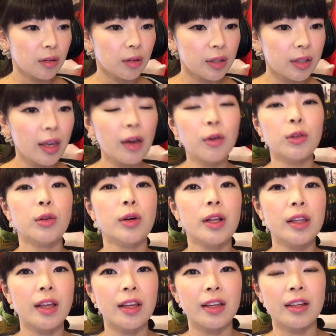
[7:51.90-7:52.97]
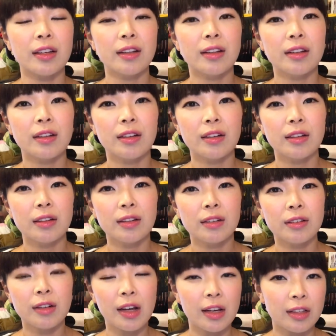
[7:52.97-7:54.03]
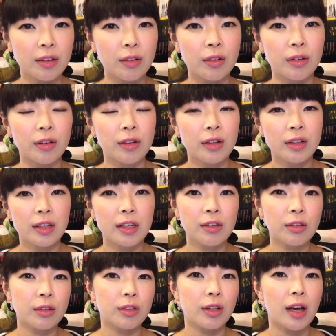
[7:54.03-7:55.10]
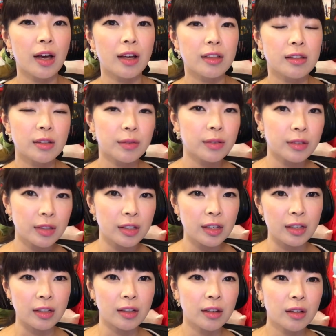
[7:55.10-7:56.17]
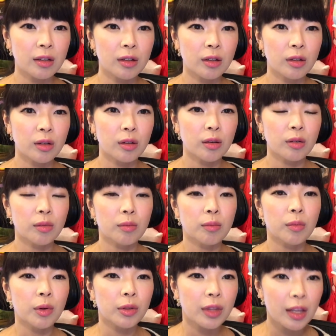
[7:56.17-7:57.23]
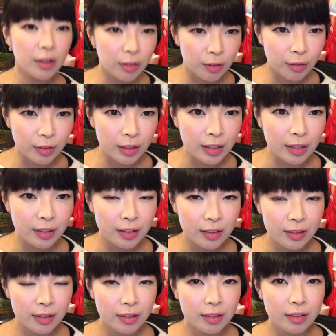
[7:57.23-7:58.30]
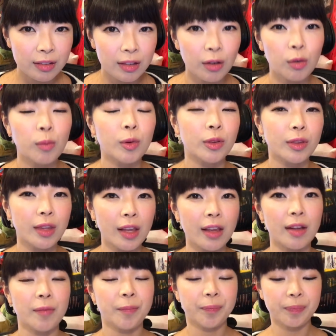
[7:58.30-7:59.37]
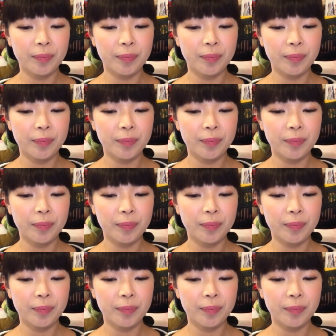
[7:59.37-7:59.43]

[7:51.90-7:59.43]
引けを取らないぐらいの技術が自分に持てるようにって思って